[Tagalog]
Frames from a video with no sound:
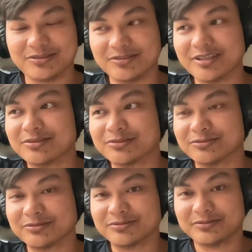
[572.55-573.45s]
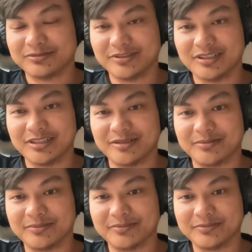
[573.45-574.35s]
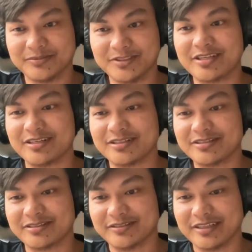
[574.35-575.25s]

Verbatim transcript: akong ganung um, skills.